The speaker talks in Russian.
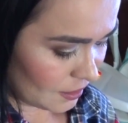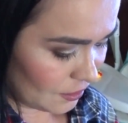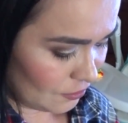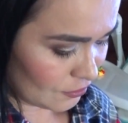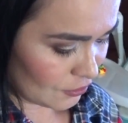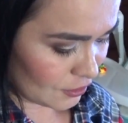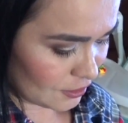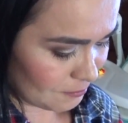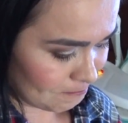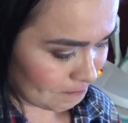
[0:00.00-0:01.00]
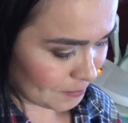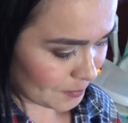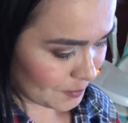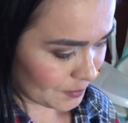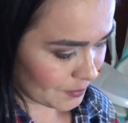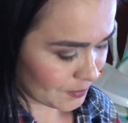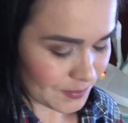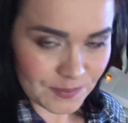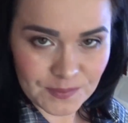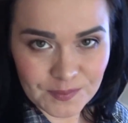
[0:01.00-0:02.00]
Ну вот.
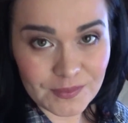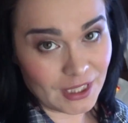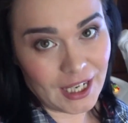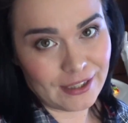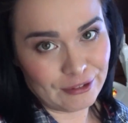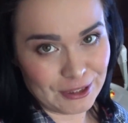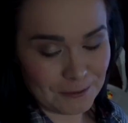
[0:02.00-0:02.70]
Так вот.